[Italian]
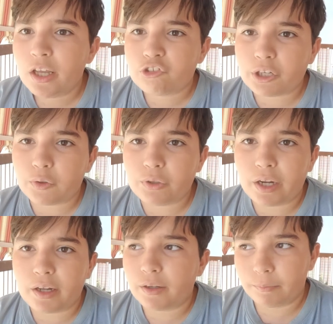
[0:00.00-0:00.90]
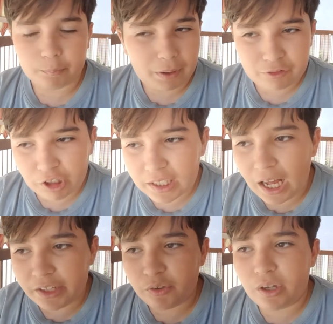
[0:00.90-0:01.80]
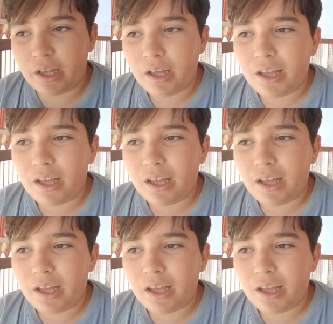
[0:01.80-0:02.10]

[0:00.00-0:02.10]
Ceccaroni cioè, è un macellaio, eh.